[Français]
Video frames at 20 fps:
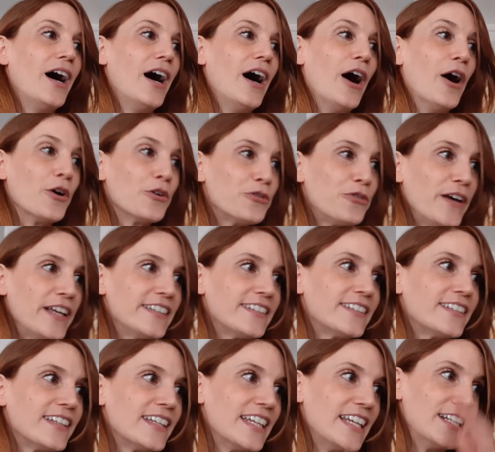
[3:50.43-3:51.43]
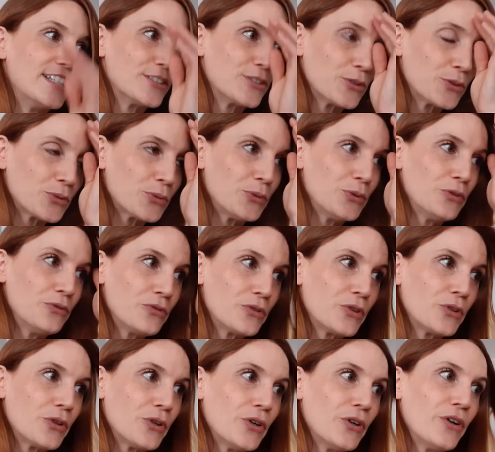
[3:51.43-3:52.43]
En fait, il se trouve
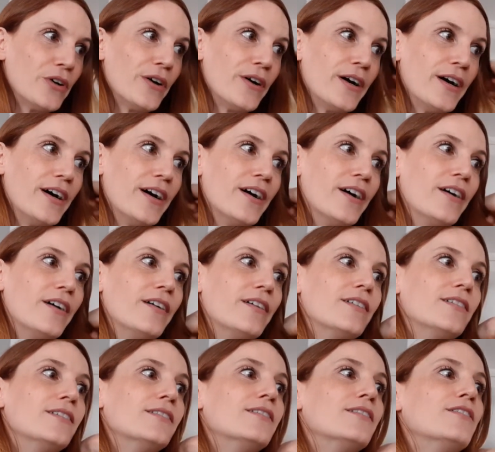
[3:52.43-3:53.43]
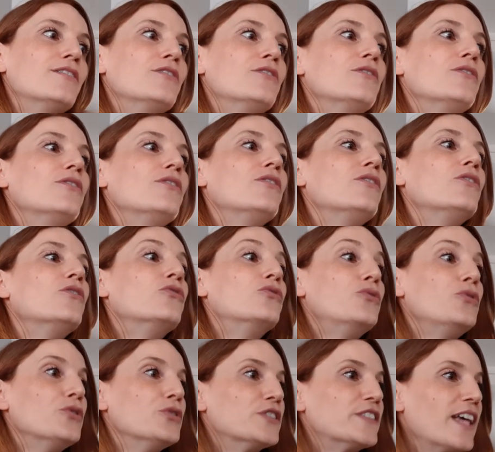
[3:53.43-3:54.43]
que, euh,
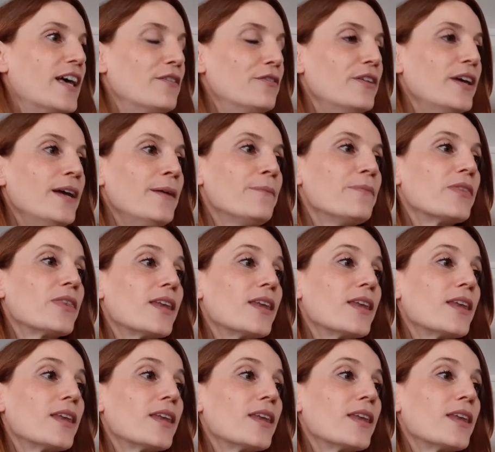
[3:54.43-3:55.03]
vous le savez,